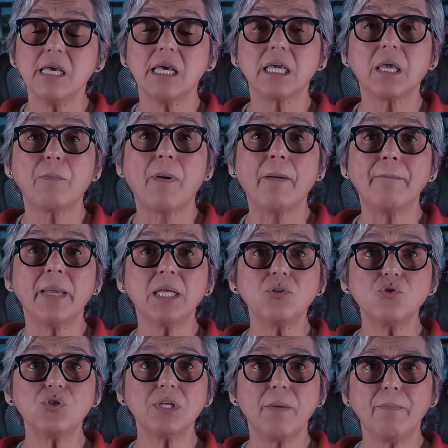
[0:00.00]

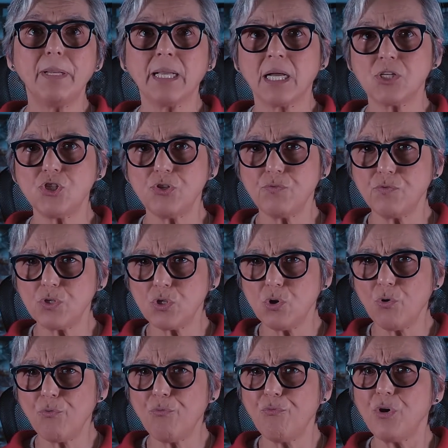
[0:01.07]
equipamentos e aplicativos
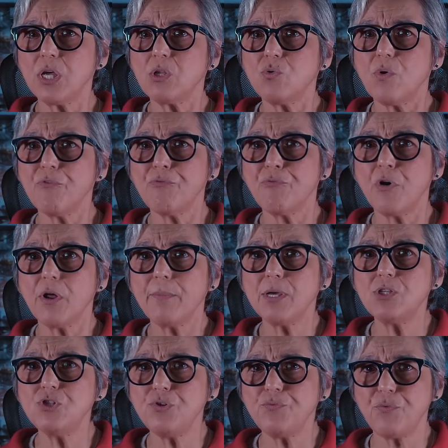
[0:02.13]
inovando a
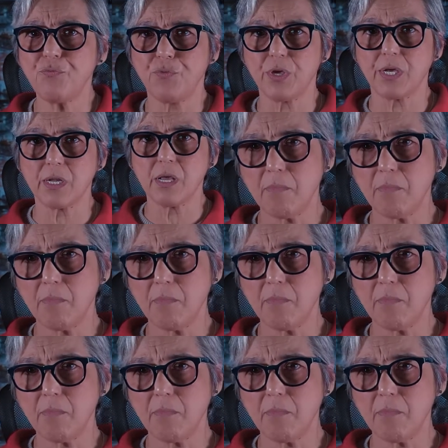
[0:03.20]
forma de viver.